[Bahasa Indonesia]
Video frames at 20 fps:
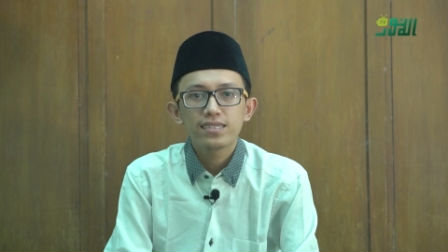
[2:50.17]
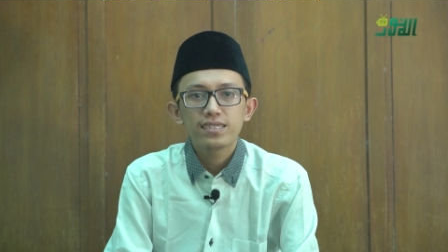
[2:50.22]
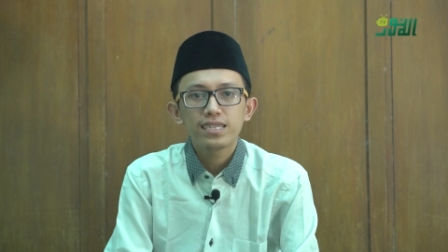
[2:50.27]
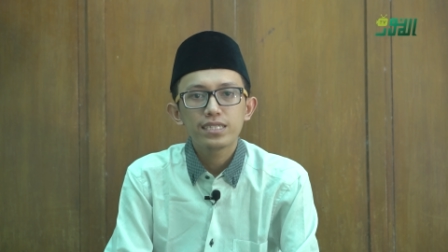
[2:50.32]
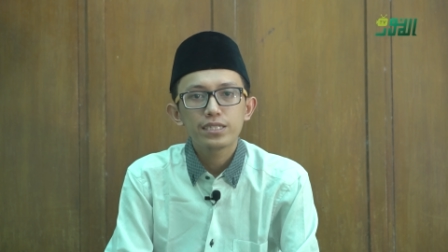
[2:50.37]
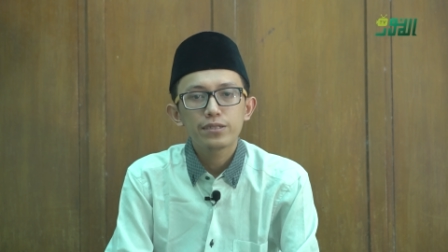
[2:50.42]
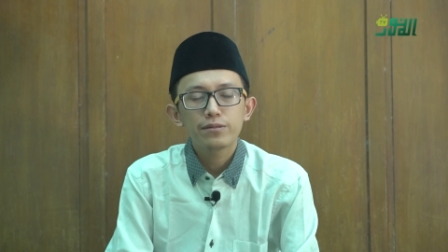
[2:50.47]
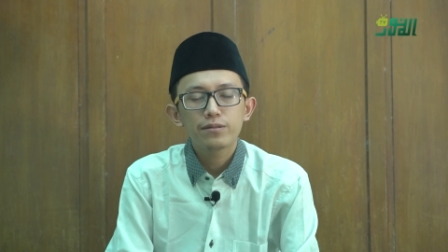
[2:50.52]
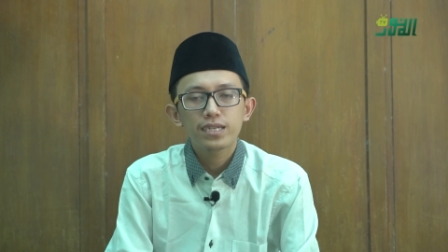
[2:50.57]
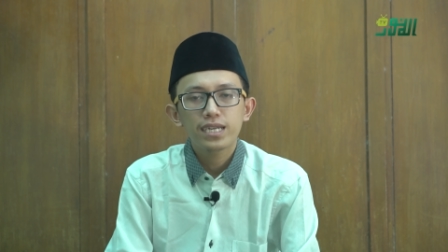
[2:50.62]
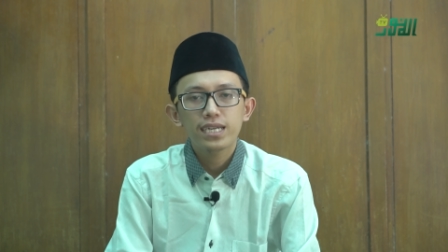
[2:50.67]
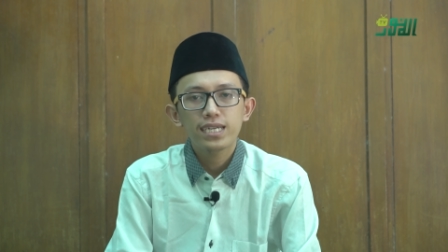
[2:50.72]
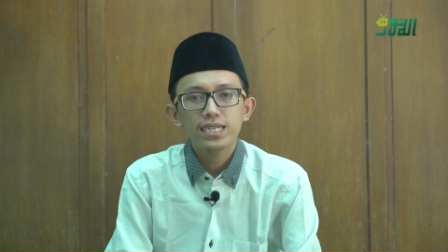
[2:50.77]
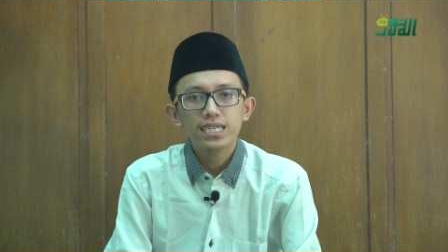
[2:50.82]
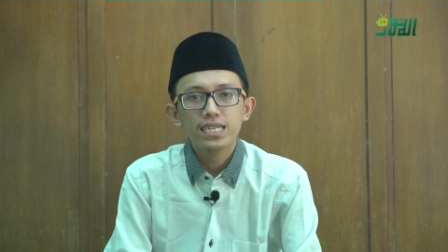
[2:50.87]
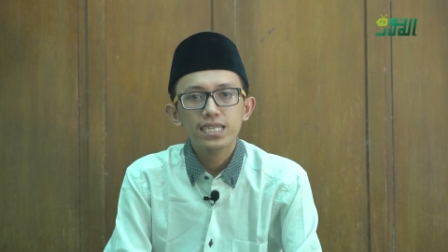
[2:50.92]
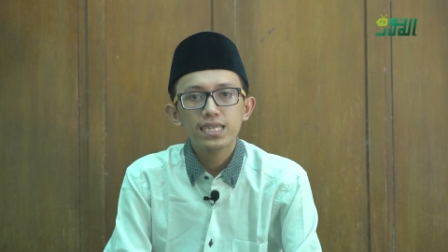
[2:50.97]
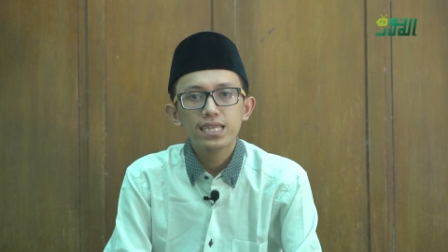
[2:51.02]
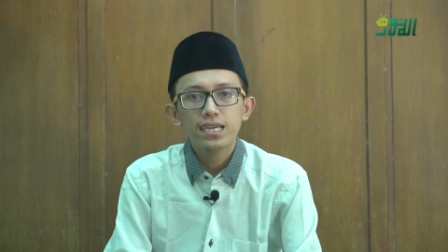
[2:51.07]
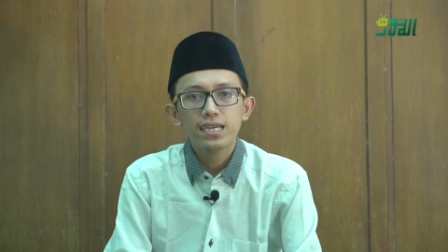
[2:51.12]
dan juga
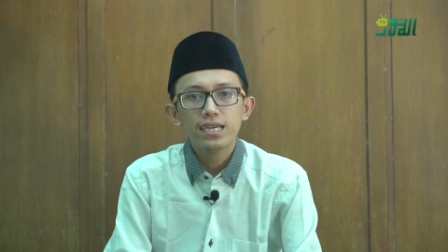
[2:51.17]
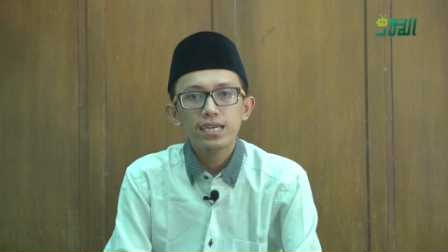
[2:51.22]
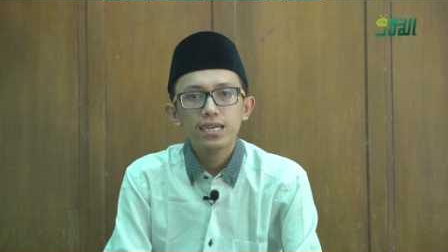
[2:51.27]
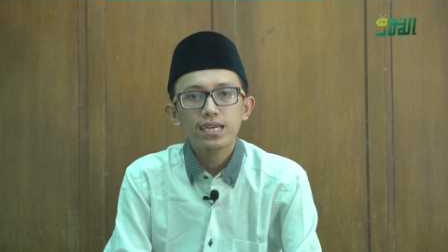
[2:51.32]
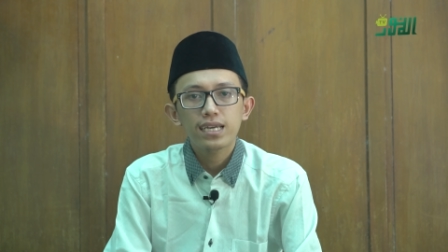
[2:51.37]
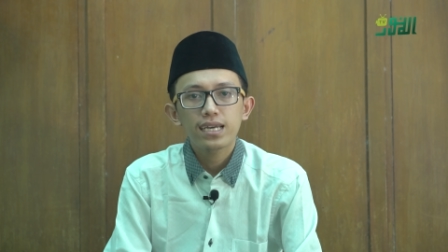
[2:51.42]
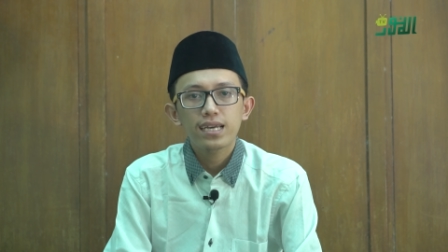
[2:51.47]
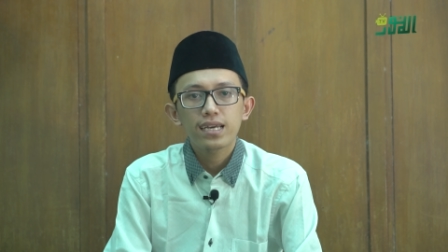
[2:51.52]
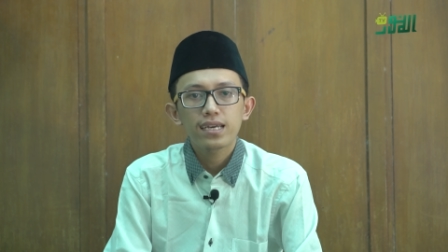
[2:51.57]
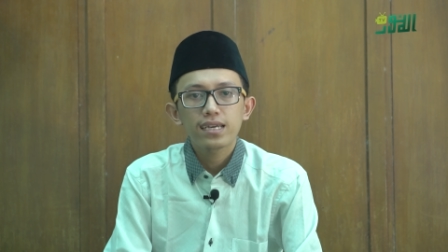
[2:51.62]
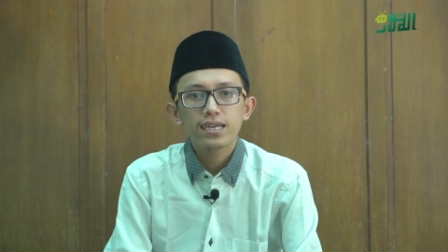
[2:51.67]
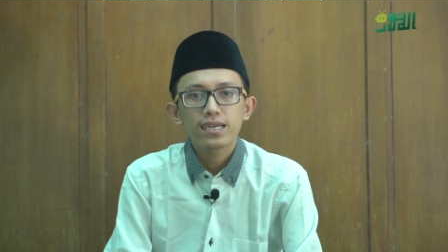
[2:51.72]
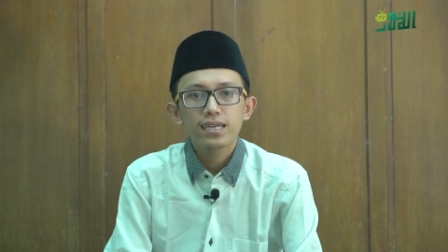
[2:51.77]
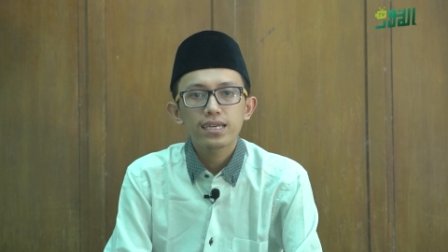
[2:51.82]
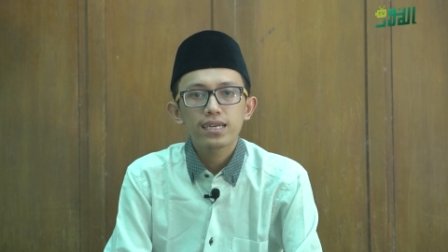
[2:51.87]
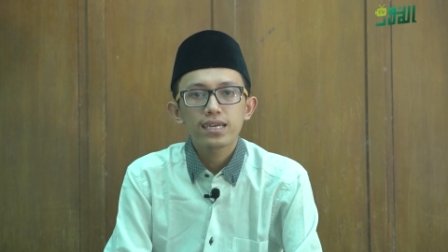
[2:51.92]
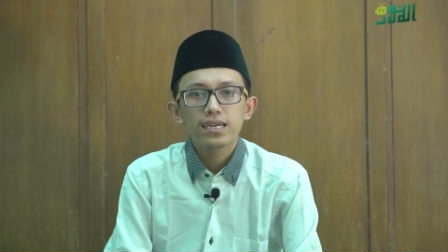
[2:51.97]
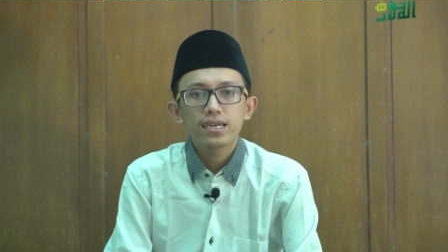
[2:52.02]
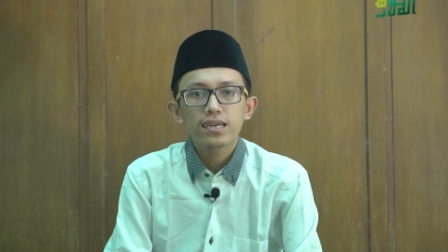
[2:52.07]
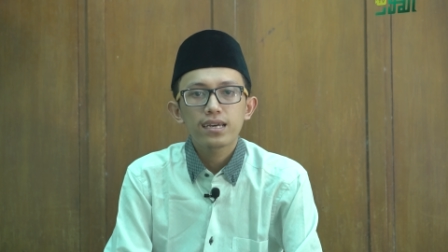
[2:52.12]
kita
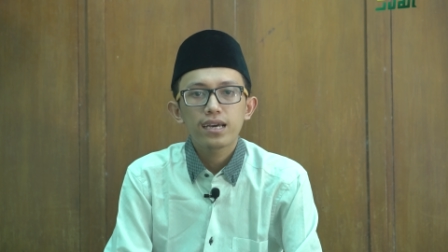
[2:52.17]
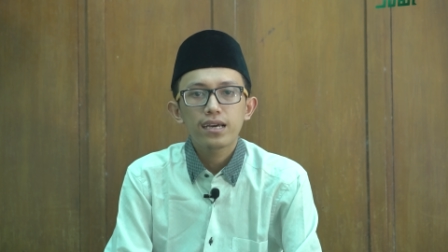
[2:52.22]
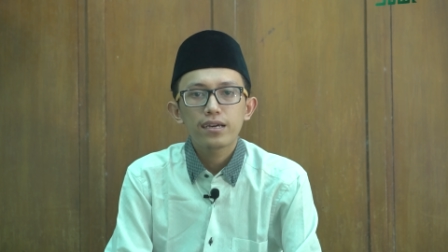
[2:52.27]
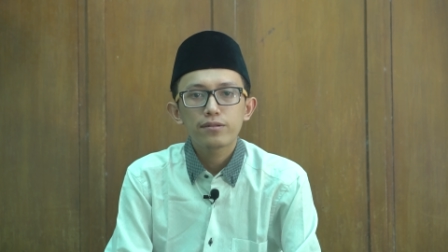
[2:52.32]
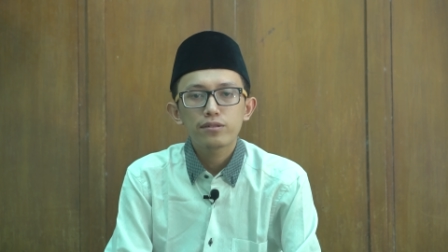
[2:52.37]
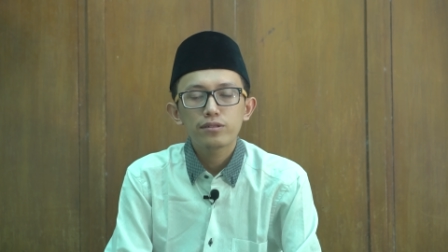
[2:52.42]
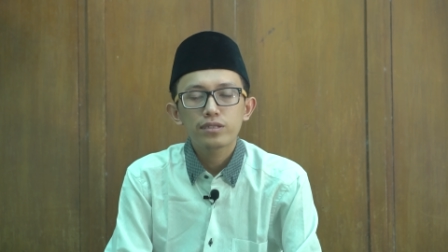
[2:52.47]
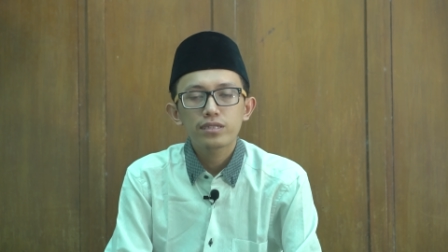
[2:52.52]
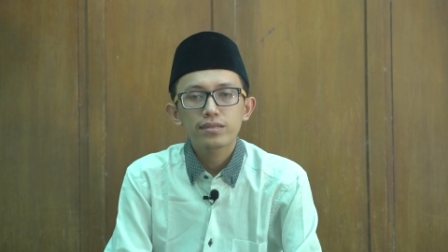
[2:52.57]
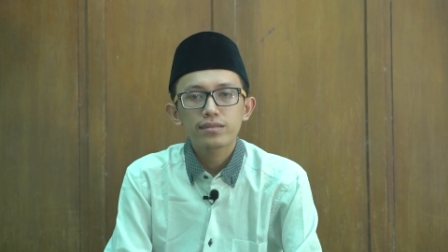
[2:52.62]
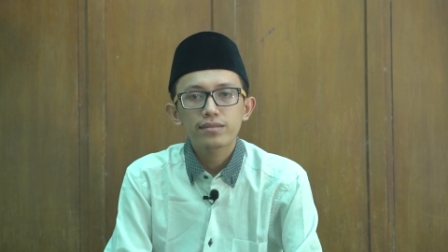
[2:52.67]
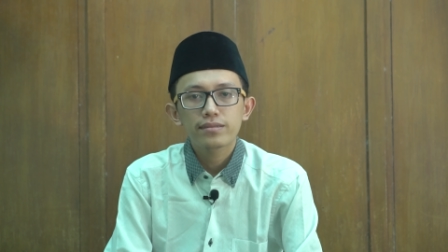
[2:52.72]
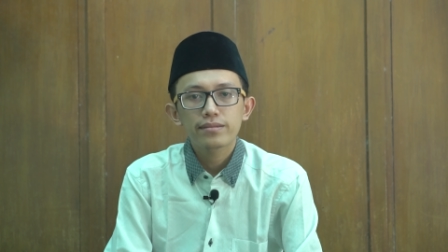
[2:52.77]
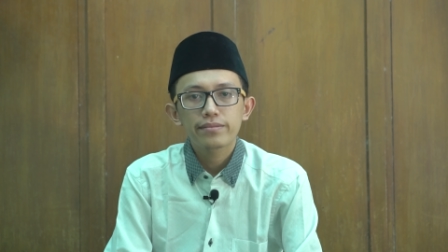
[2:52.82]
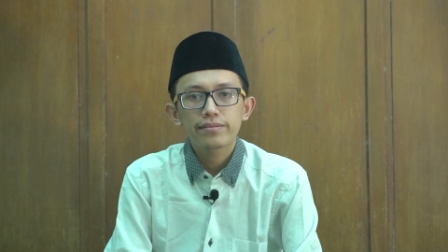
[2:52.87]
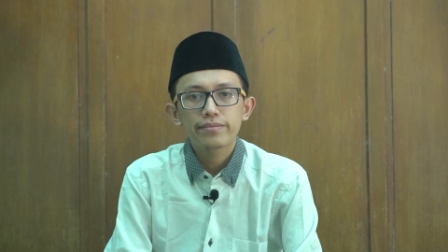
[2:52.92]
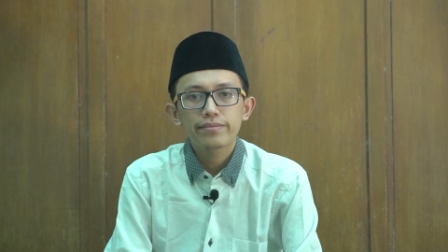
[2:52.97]
harus